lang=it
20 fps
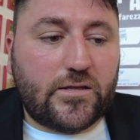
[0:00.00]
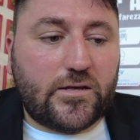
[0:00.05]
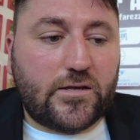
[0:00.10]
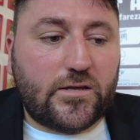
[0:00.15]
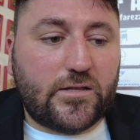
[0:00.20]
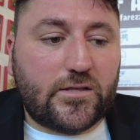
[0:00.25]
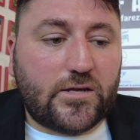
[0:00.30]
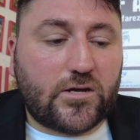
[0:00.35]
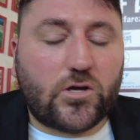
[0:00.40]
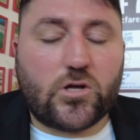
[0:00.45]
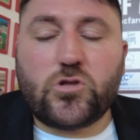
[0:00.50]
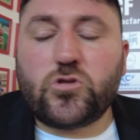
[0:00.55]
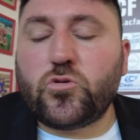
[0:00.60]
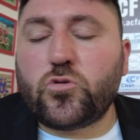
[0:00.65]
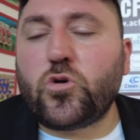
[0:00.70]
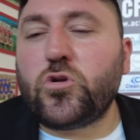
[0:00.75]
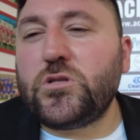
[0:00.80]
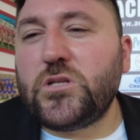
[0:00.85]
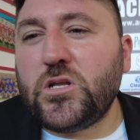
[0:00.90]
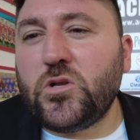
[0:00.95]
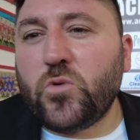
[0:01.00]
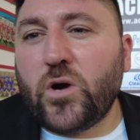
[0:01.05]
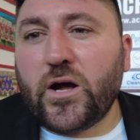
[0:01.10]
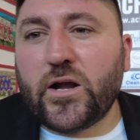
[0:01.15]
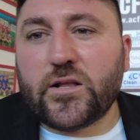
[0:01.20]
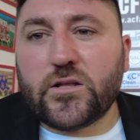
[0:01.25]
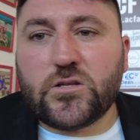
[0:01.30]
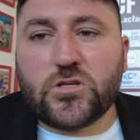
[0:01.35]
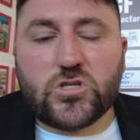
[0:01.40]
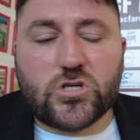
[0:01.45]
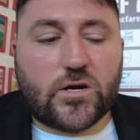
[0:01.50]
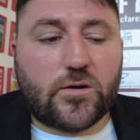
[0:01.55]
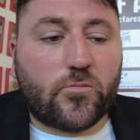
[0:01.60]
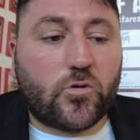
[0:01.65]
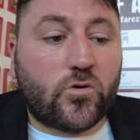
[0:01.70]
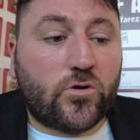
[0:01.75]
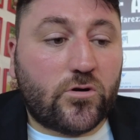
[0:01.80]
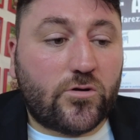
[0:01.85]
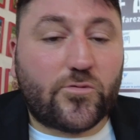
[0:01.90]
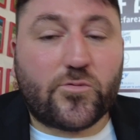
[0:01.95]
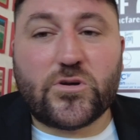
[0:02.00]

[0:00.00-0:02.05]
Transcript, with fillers: di, di continuare diciamo,